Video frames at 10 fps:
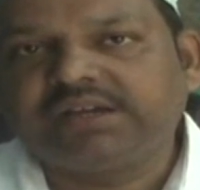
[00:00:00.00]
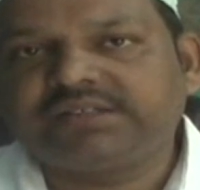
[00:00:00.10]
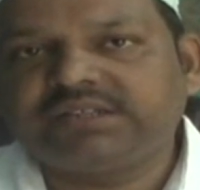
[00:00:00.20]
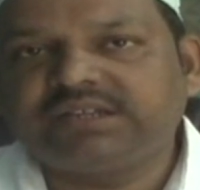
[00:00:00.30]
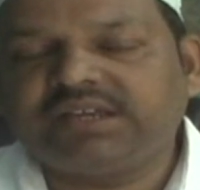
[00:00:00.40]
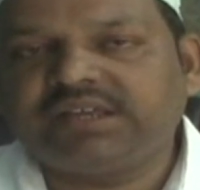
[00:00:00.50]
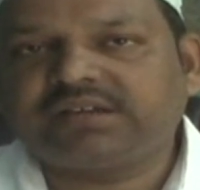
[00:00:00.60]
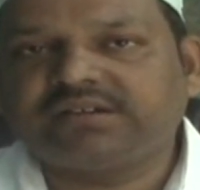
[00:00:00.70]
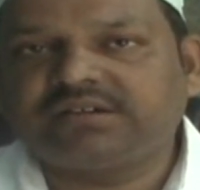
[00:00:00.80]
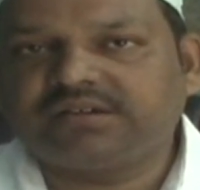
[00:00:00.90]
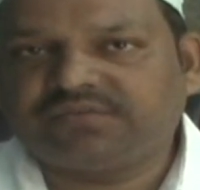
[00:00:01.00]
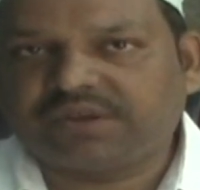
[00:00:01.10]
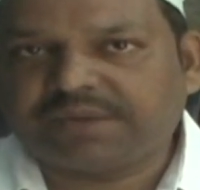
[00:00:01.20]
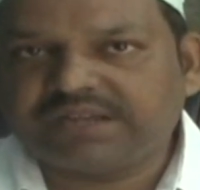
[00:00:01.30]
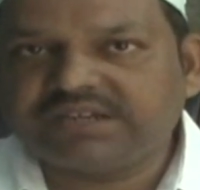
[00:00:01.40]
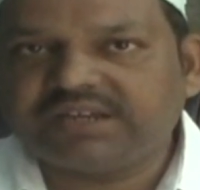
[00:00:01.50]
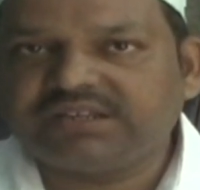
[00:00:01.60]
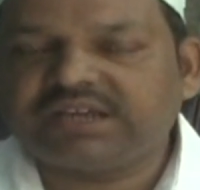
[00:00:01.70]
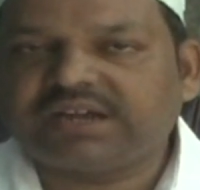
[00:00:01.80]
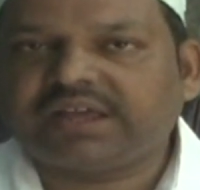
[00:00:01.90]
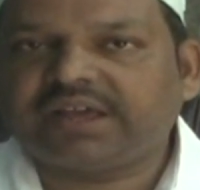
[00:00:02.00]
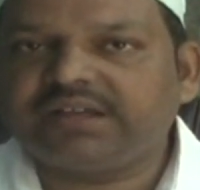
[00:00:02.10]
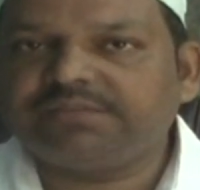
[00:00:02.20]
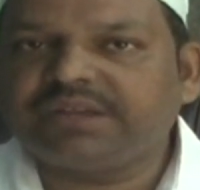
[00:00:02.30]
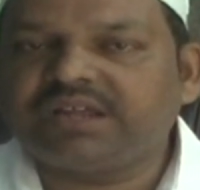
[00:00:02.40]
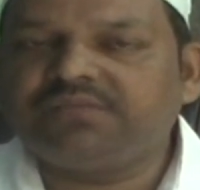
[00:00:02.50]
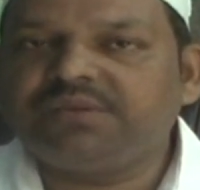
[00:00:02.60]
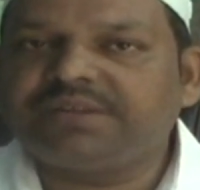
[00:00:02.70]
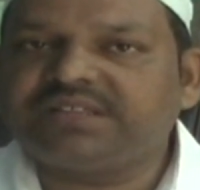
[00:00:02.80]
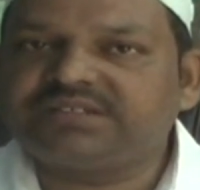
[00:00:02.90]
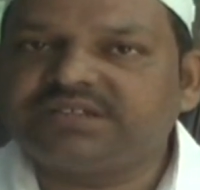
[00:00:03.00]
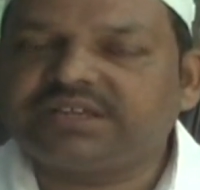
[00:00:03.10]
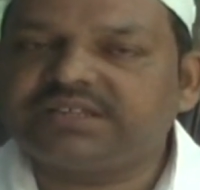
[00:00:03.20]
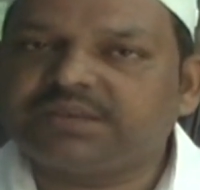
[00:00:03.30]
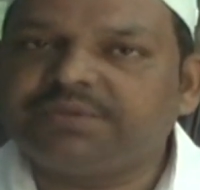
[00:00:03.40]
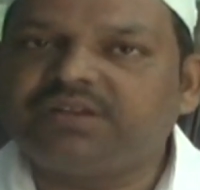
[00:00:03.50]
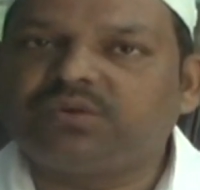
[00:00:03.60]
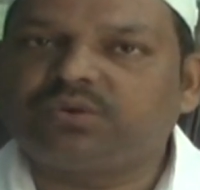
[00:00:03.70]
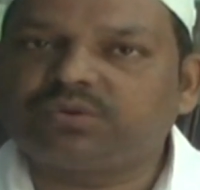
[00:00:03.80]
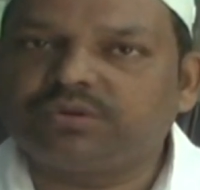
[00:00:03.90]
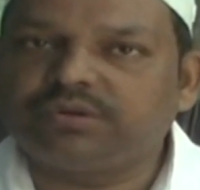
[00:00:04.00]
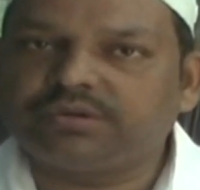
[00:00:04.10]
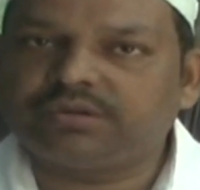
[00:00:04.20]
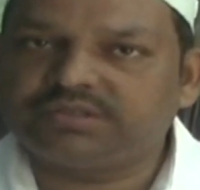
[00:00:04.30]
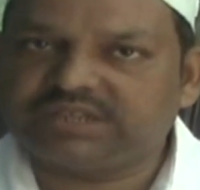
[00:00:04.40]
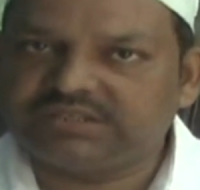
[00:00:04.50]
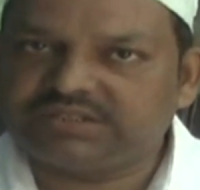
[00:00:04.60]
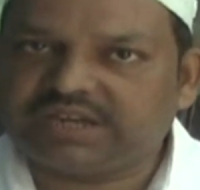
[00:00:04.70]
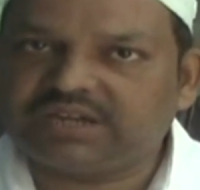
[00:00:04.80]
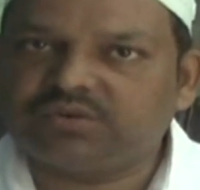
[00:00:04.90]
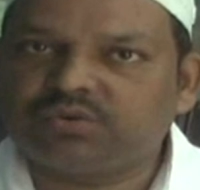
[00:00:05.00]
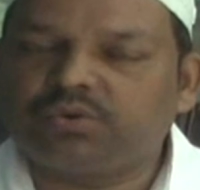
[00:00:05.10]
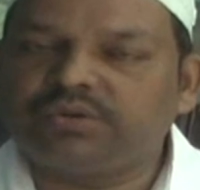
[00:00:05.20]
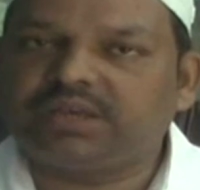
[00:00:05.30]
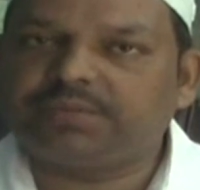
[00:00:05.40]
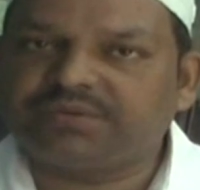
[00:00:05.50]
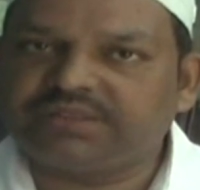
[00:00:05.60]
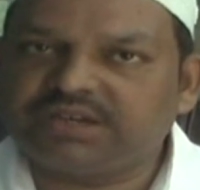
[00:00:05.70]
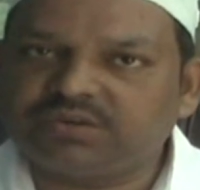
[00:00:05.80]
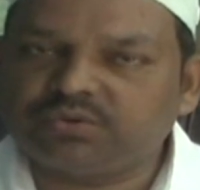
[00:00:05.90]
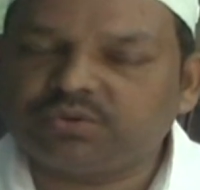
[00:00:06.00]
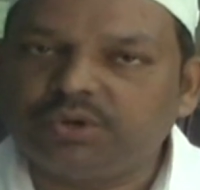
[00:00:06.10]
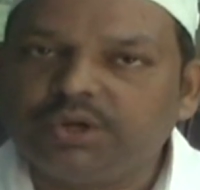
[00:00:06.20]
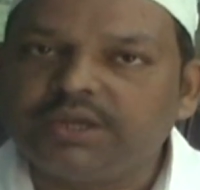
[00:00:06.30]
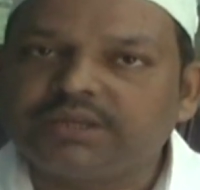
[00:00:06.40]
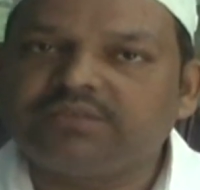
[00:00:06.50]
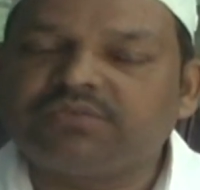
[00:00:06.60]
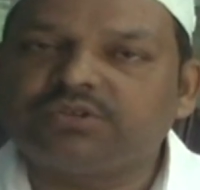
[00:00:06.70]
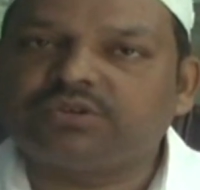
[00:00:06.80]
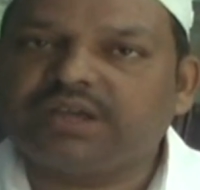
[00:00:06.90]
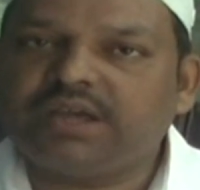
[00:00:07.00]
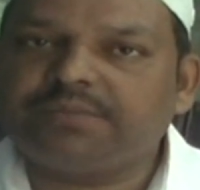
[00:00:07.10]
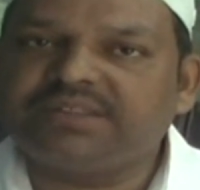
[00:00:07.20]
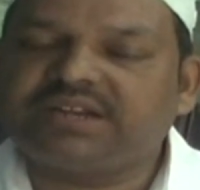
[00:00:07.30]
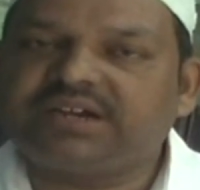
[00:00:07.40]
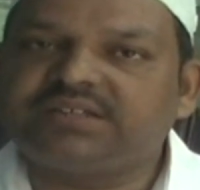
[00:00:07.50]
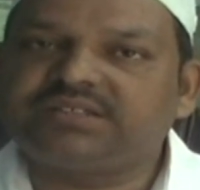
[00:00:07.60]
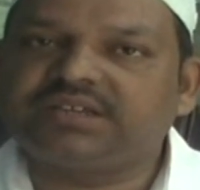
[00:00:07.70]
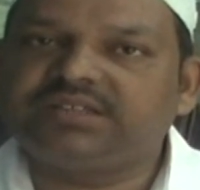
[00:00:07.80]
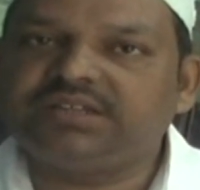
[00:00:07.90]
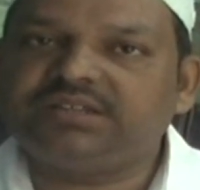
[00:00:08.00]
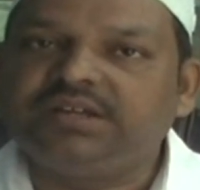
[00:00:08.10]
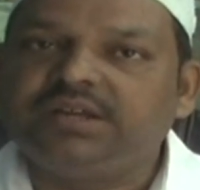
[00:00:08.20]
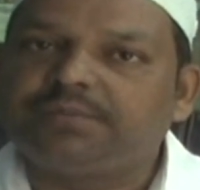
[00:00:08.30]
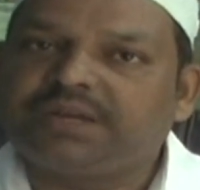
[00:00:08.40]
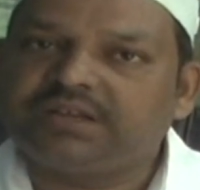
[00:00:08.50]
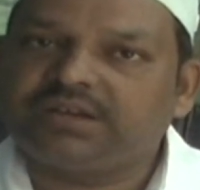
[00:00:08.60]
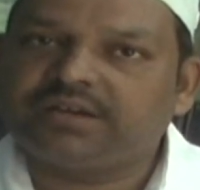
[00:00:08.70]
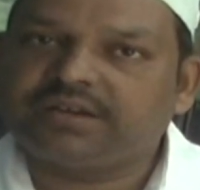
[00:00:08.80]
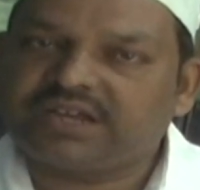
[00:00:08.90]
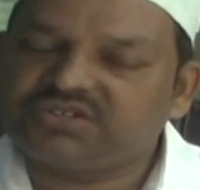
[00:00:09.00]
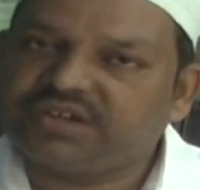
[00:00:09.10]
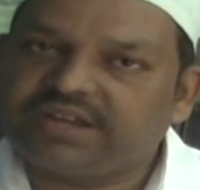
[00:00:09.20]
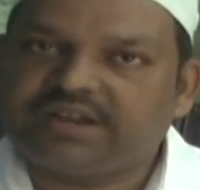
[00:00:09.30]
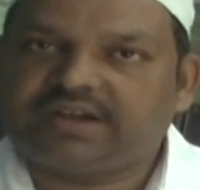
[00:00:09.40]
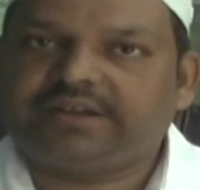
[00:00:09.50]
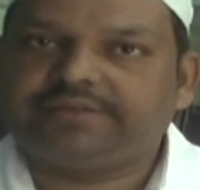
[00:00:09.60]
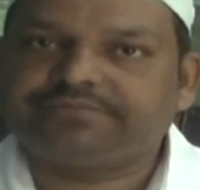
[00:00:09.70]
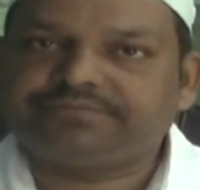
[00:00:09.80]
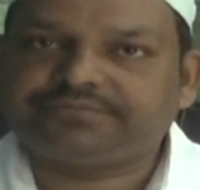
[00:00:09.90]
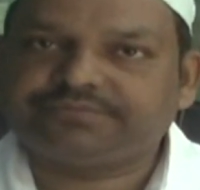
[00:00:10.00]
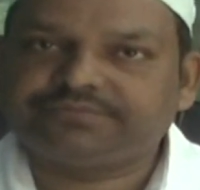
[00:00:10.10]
इसलिए एक फरमान जारी किया गया है बरेलवी मदरसे के सभी लोगों संचालकों को उनके प्रबंधकों को कि वो जो हैं पंद्रह अगस्त के दिन राष्ट्रगान ना गाएँ